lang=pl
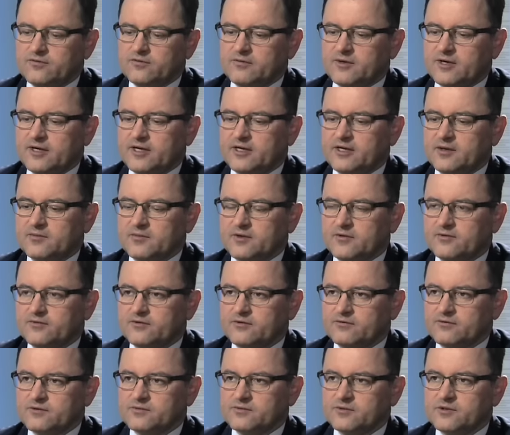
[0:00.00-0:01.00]
wymaga na
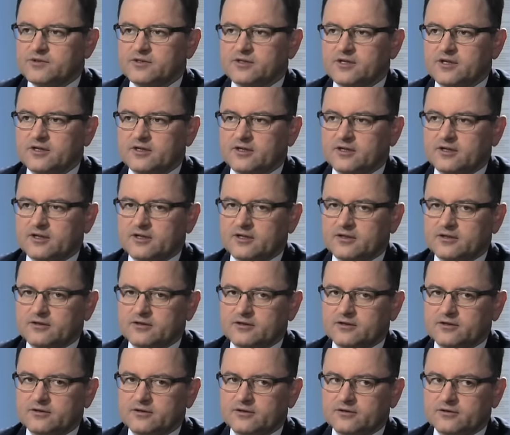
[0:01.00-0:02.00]
pewno wzmocnienie na,
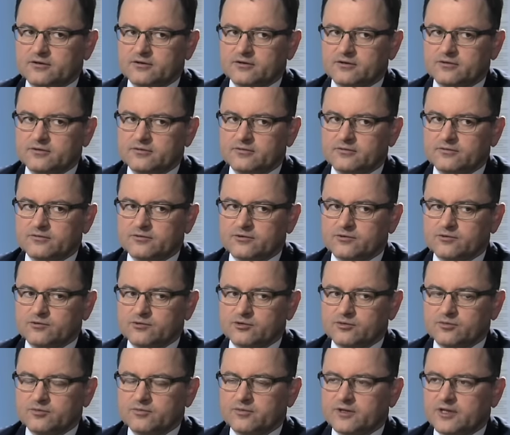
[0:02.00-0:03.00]

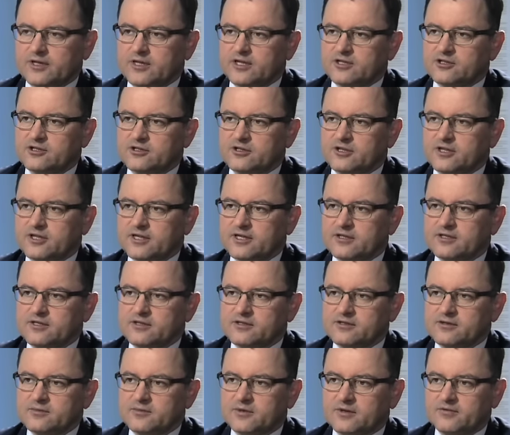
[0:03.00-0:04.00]
służb na naszej
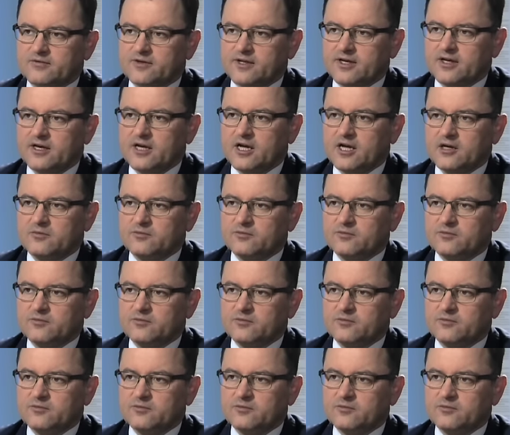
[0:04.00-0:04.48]
granicy, prawda?